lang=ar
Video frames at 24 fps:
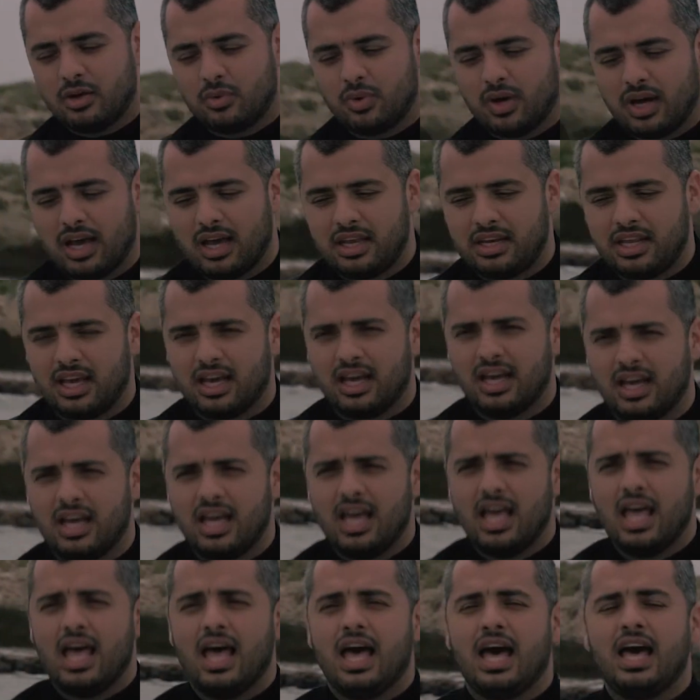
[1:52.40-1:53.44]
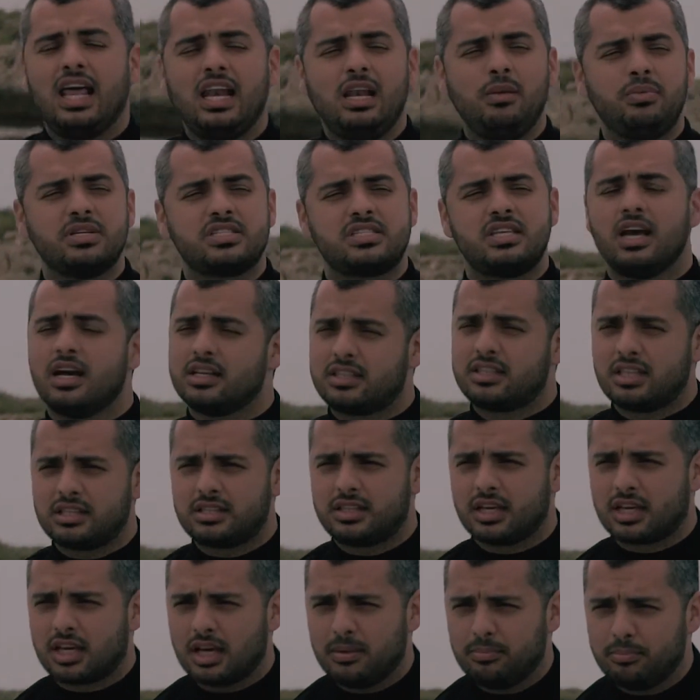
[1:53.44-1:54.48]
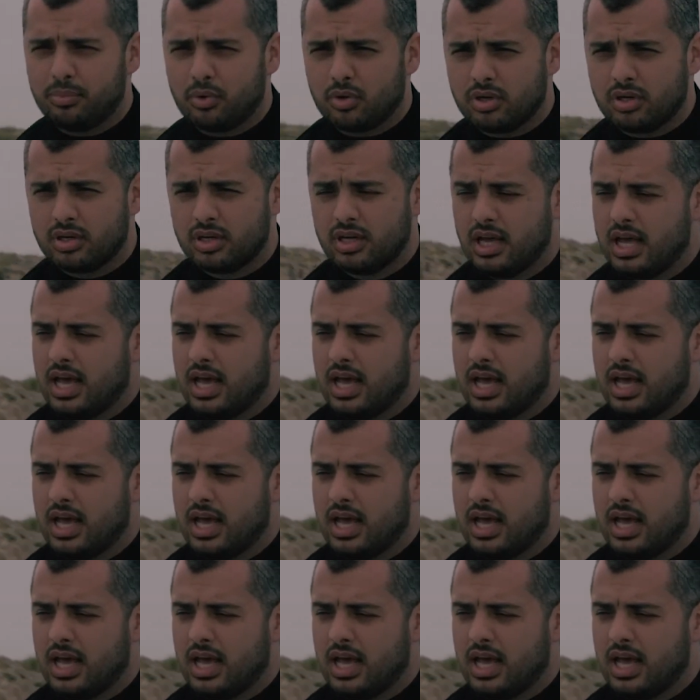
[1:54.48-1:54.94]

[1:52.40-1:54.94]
وهانية هل بصيغة التكبر